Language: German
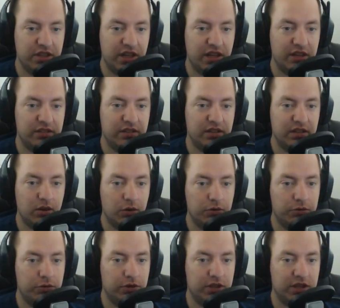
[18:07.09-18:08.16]
anderen Tank
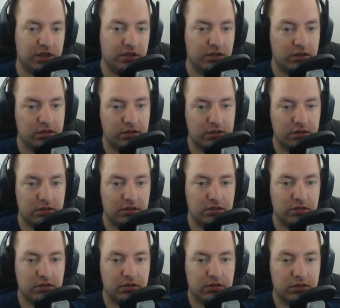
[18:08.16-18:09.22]
auffüllen kann.
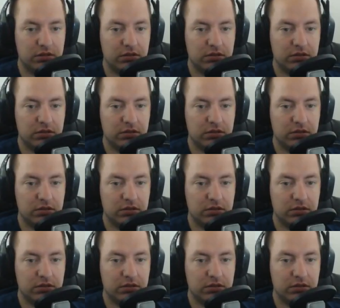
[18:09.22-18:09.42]
Hm.